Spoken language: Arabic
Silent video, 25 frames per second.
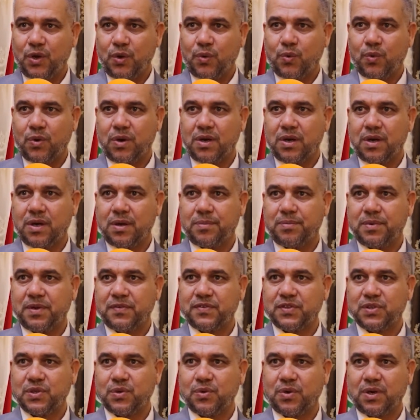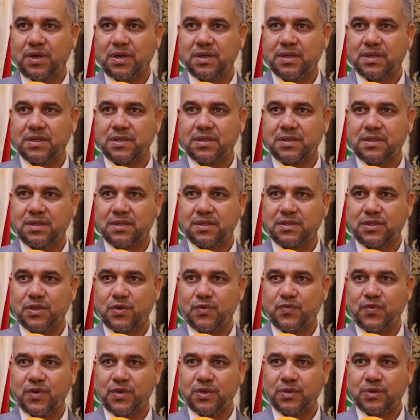وبنفس الوقت
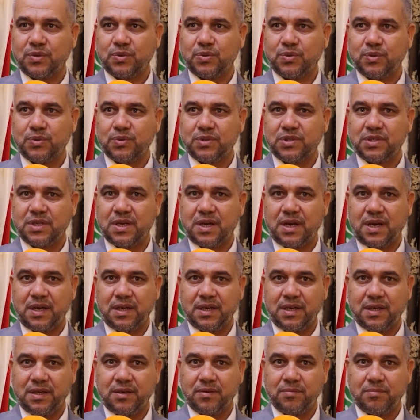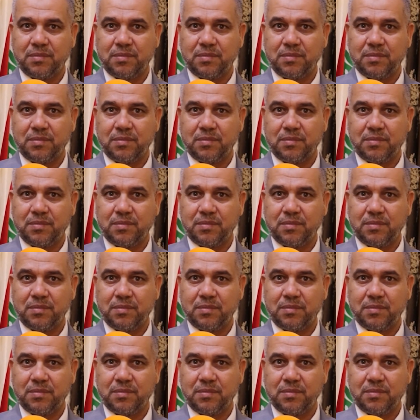سوف نكون ساعين